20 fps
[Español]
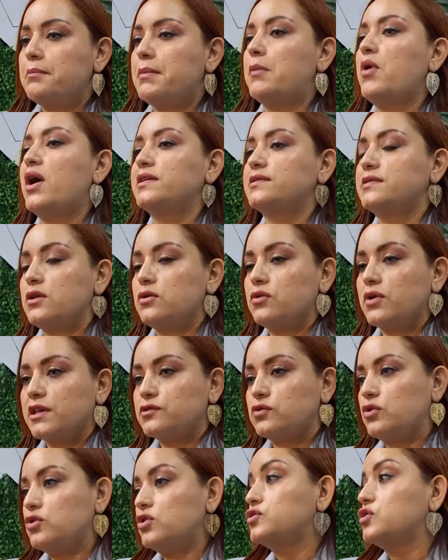Vamos a hacer un
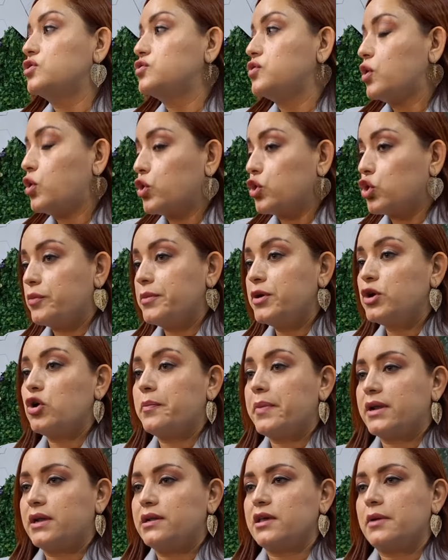estudio socioeconómico
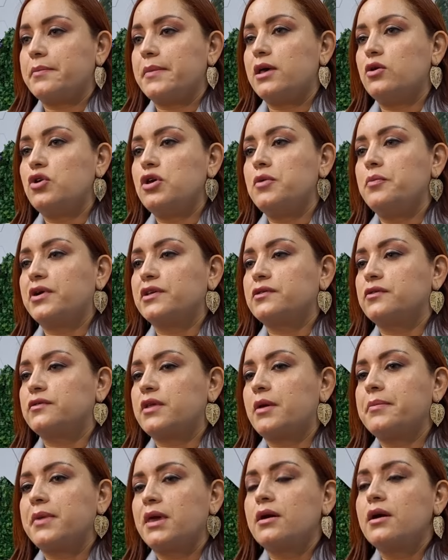para el tema de los impuestos
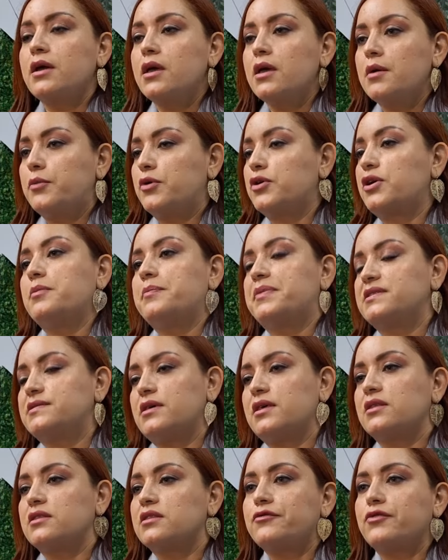también, porque el
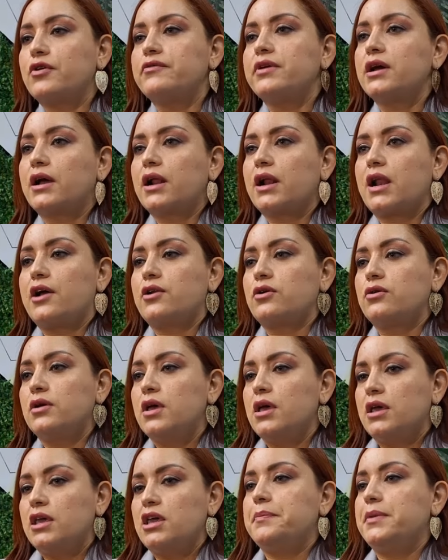presidente fue bien claro
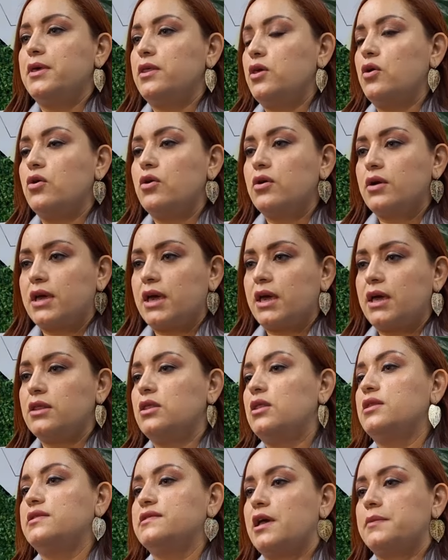y pidió
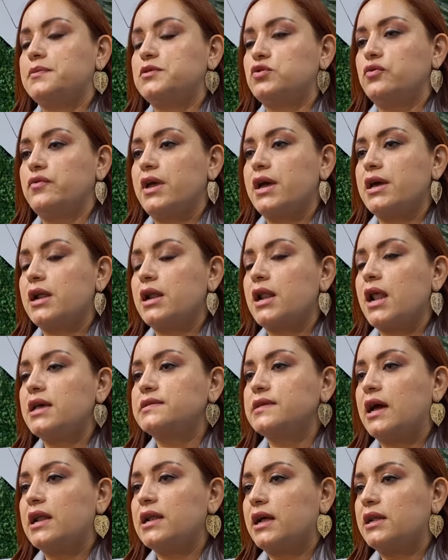que se abstuvieran
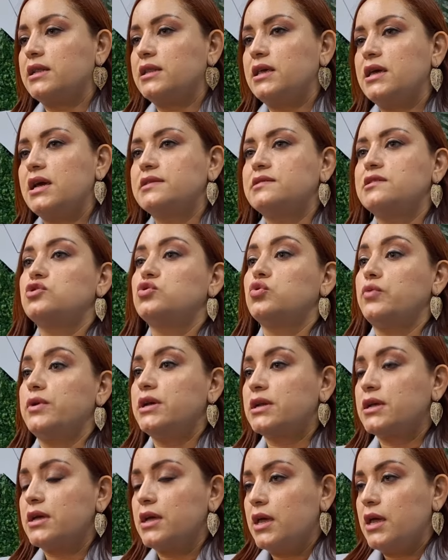las alcaldías de
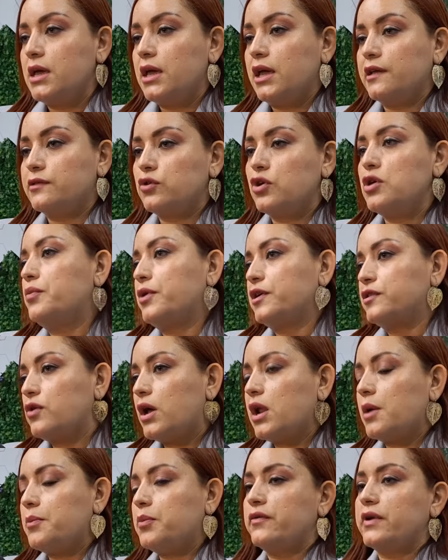subir estos impuestos
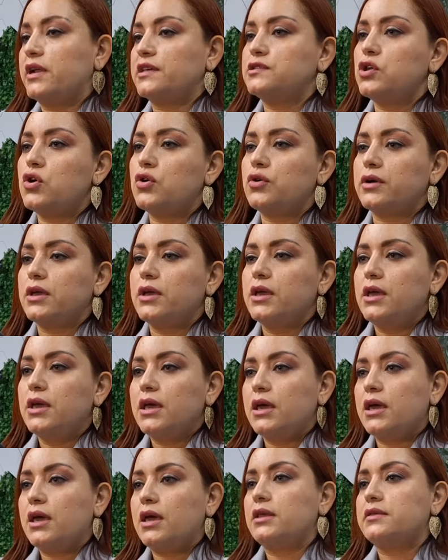a la población.
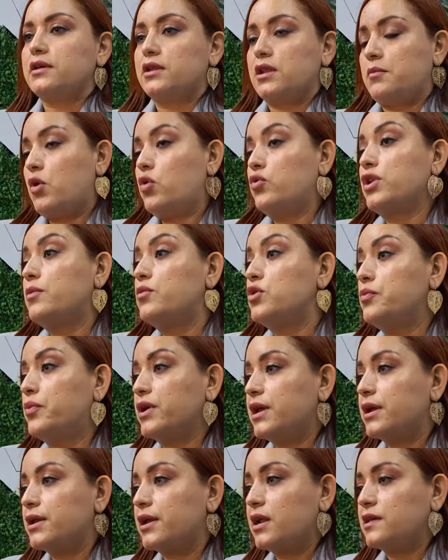Eh, tenemos una muy
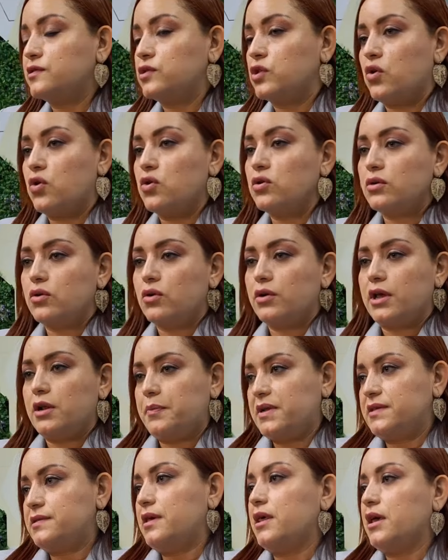buena relación con el
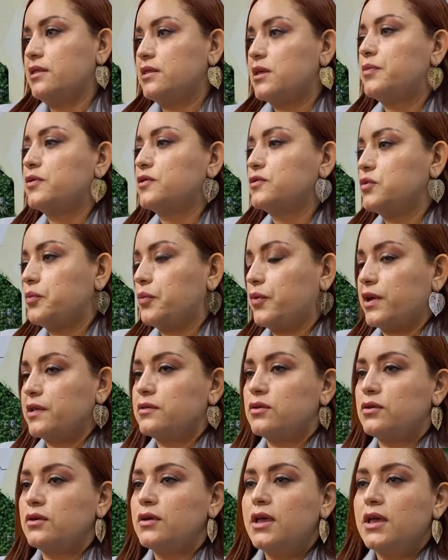presidente, por
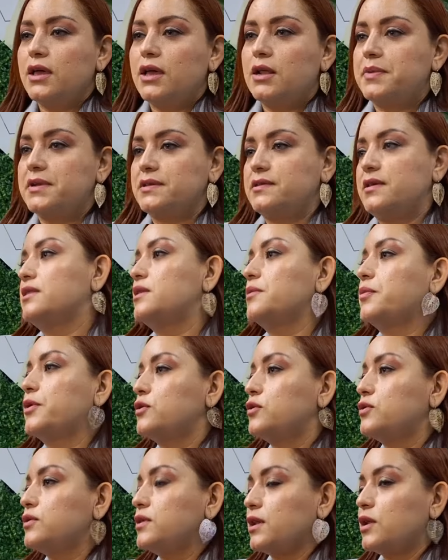supuesto. El presidente pues
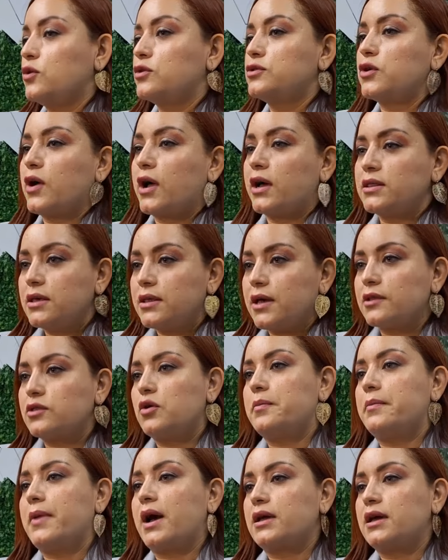no tiene otros
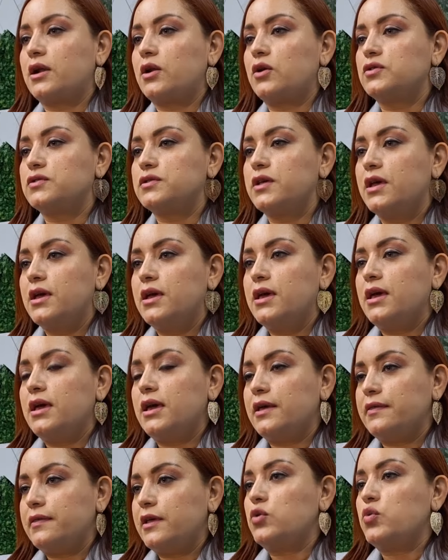candidatos más que los
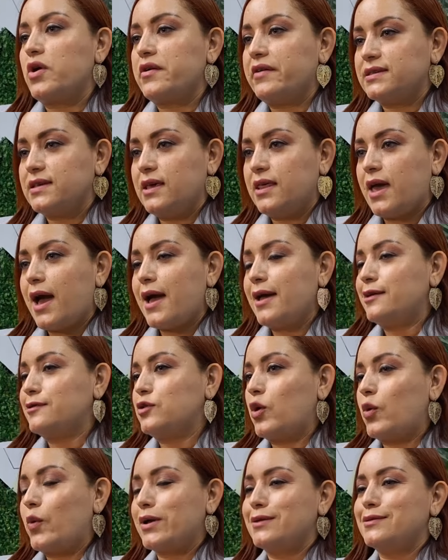eh, de nuevas ideas,
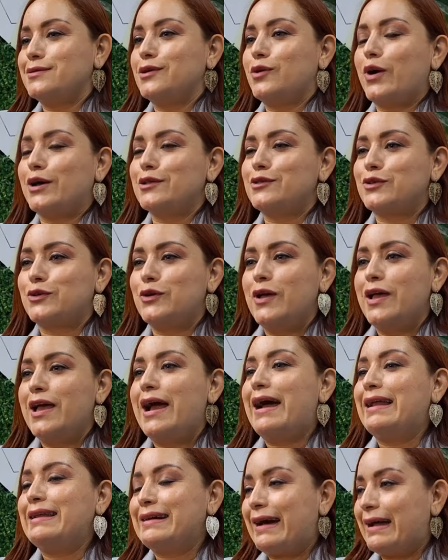estos 44
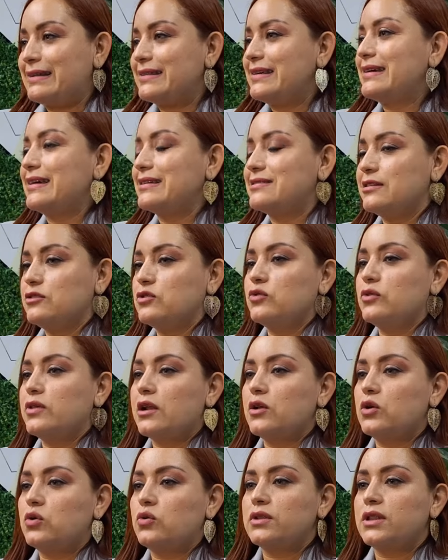alcaldes que sin duda
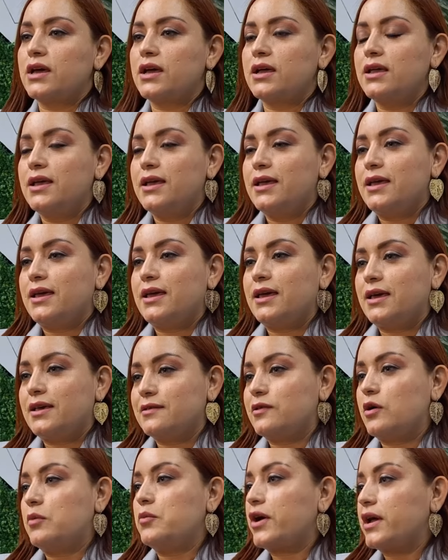alguna eh,
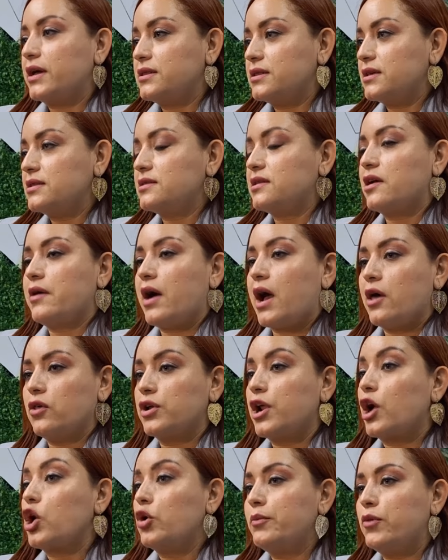somos gente
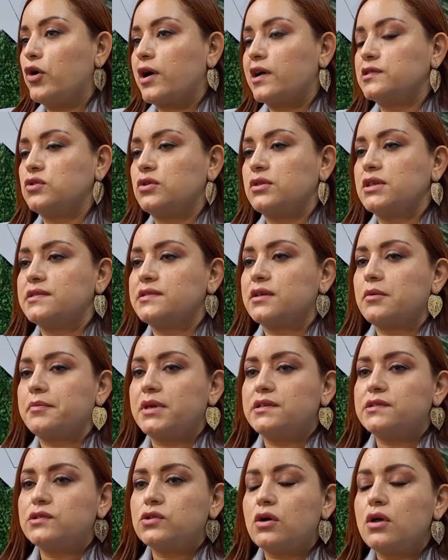trabajadora con vocación de
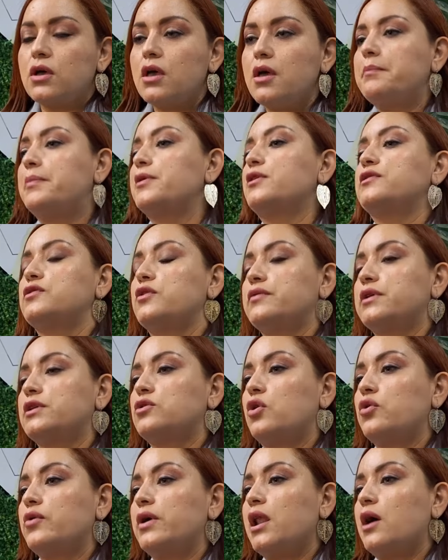servicio, pero sobre
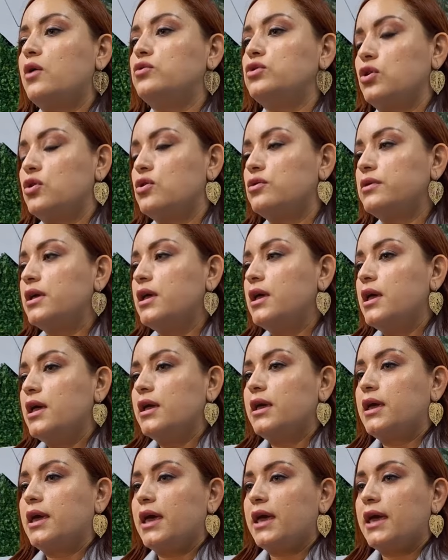todo en la unión
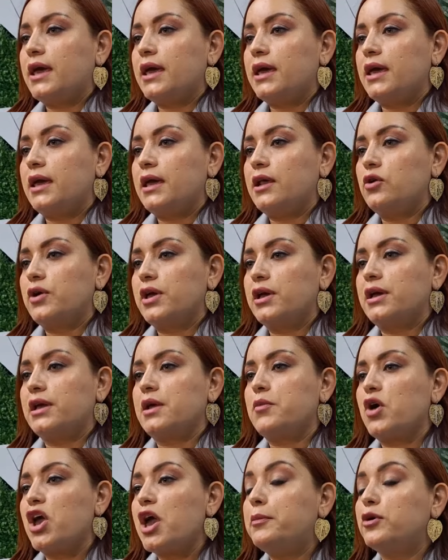que eh, lo que
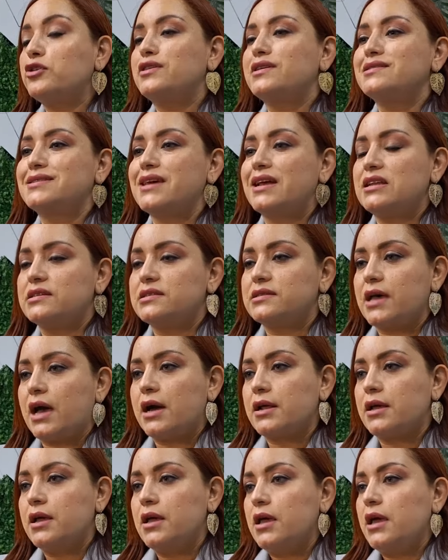queremos es
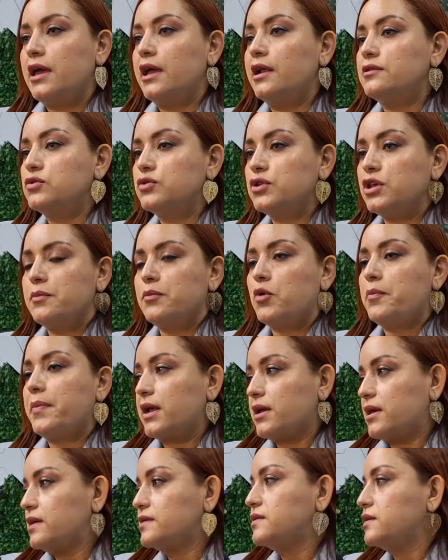potencializar el turismo
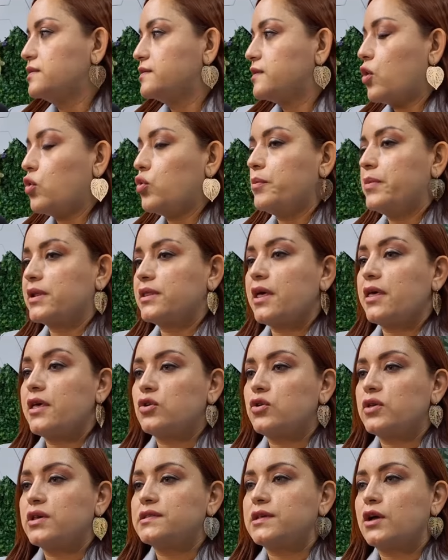para que exista un
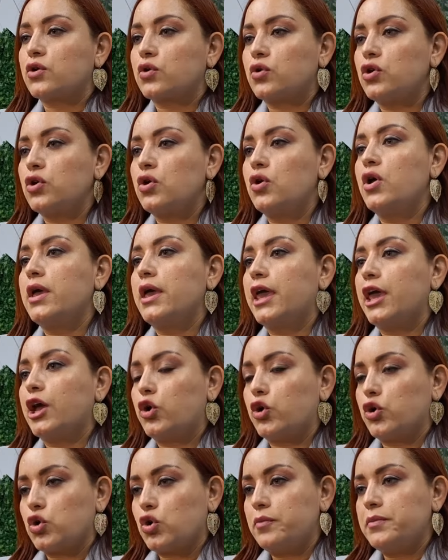verdadero desarrollo
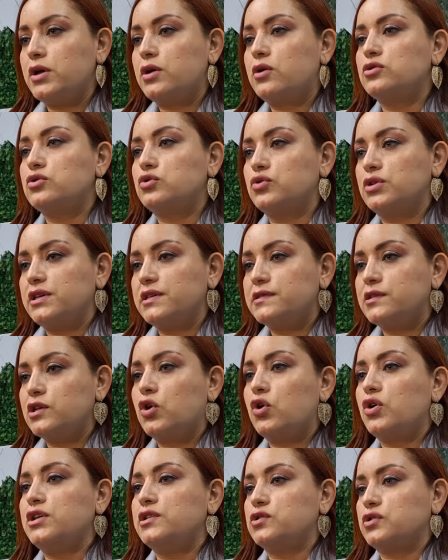económico,
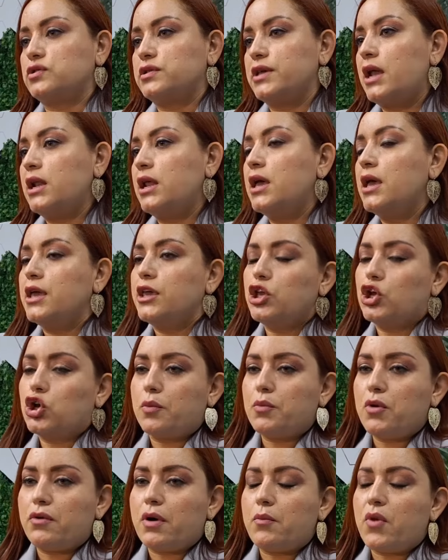turístico y social. ¿Y
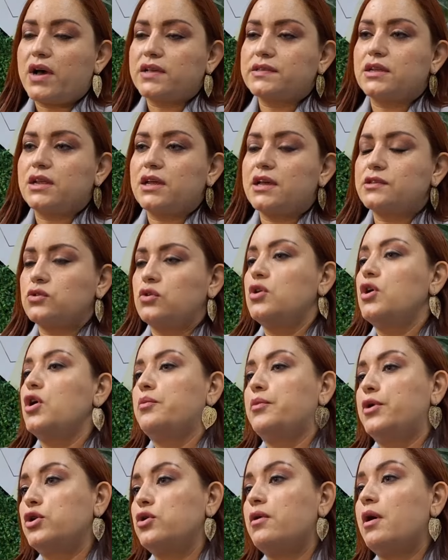cómo vamos a hacer eso?
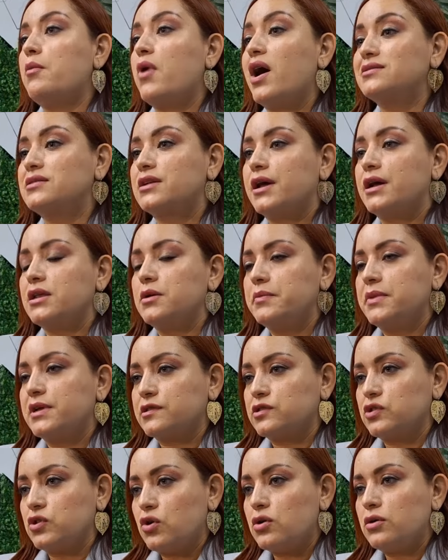Bueno, vamos a traer
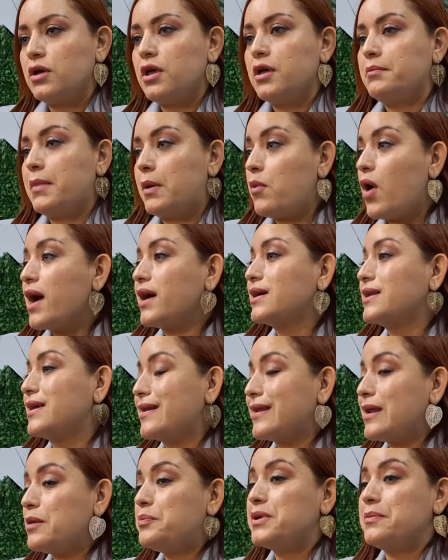inversión, vamos a
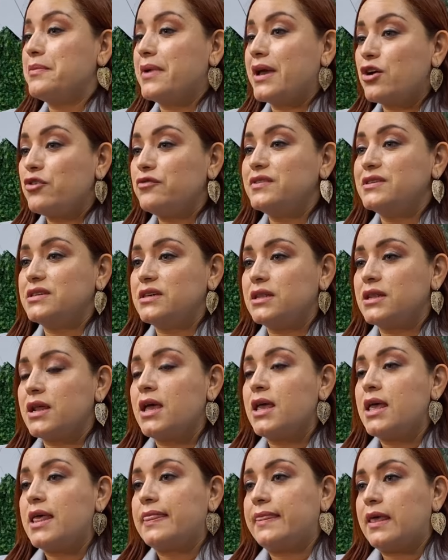crear la primera
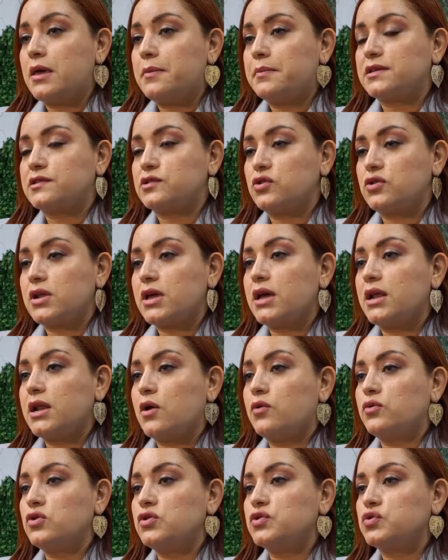oficina de inversiones en
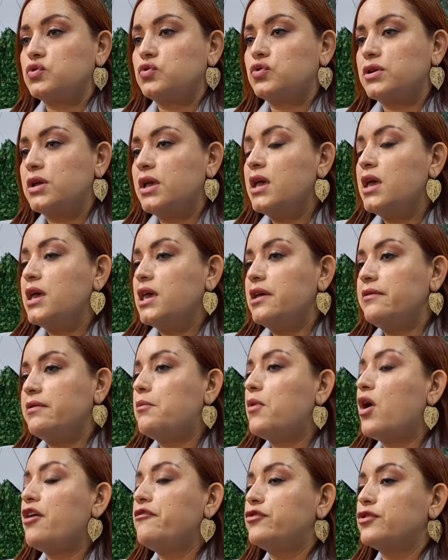la Unión Sur y
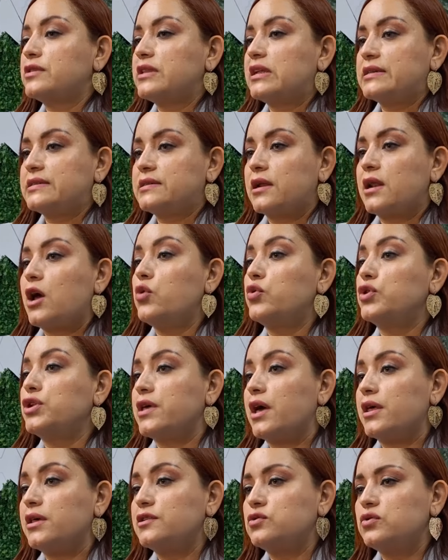vamos a fortalecer las
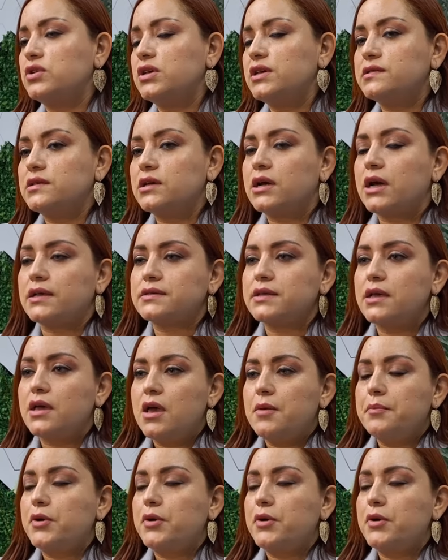unidades turísticas.